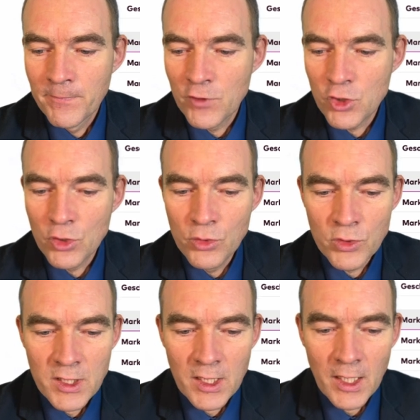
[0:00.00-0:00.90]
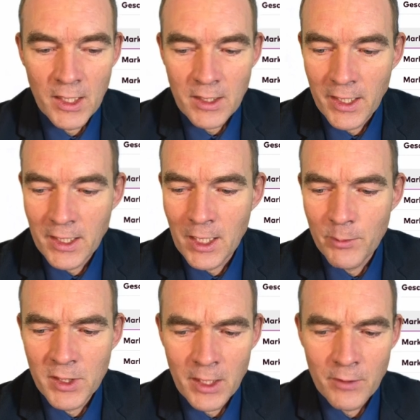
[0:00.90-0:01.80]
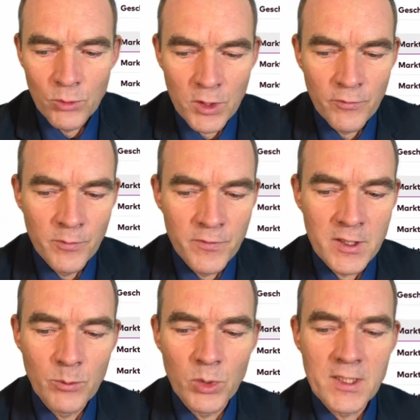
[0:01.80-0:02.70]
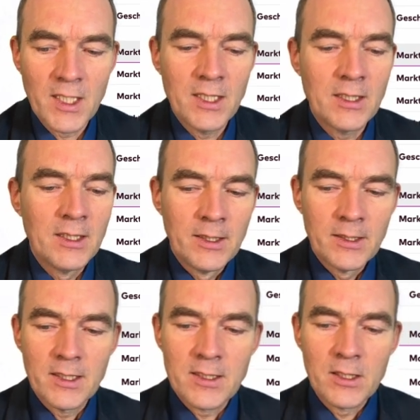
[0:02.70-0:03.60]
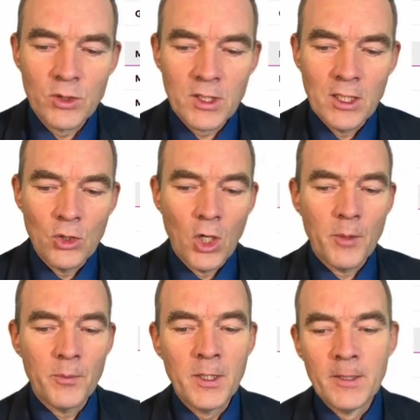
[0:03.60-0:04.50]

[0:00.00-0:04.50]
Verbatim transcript: Verschuldungsgrad, Eigenkapitalquote 15 Prozent, das ist natürlich enorm.